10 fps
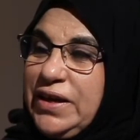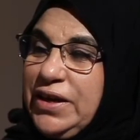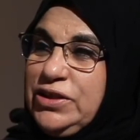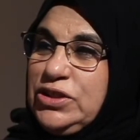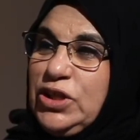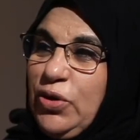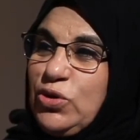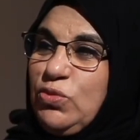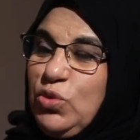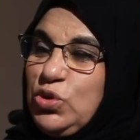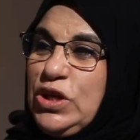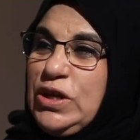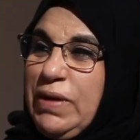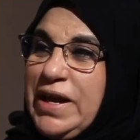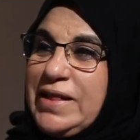انت لو
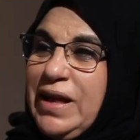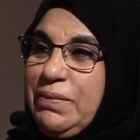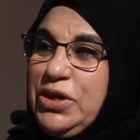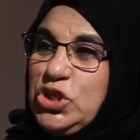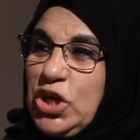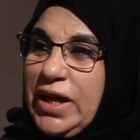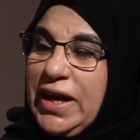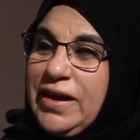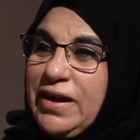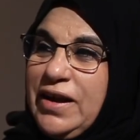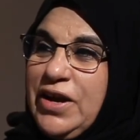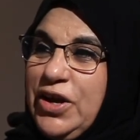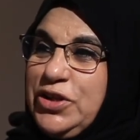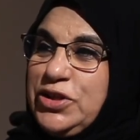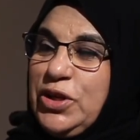تموتين ما يطلع منك الخير
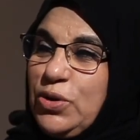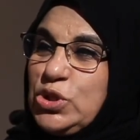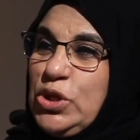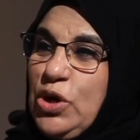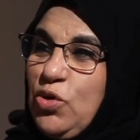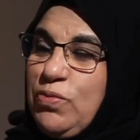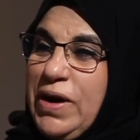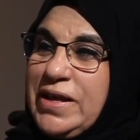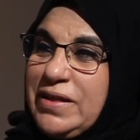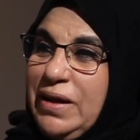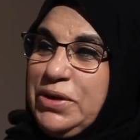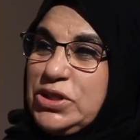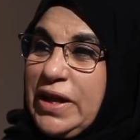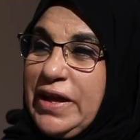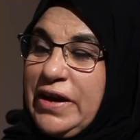انت لو شنو ما يطلع
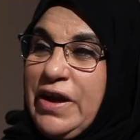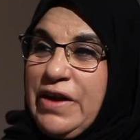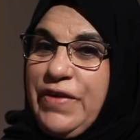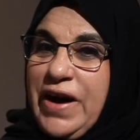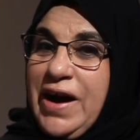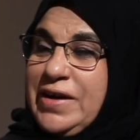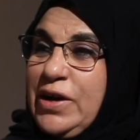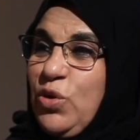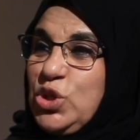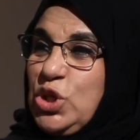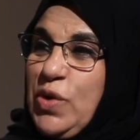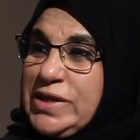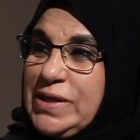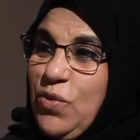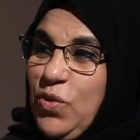منك الخير فانا لو شنو
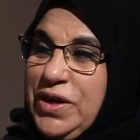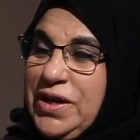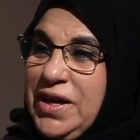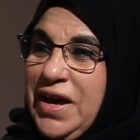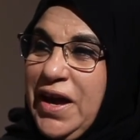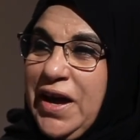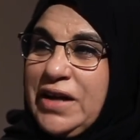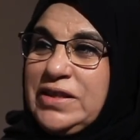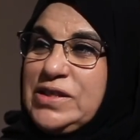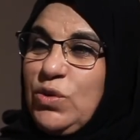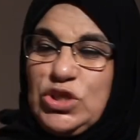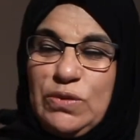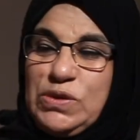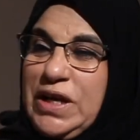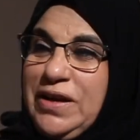اسوي حياتي الزوجيه
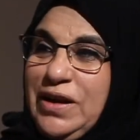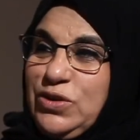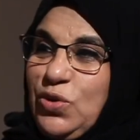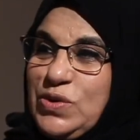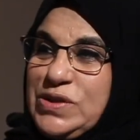مستحيل راح تكون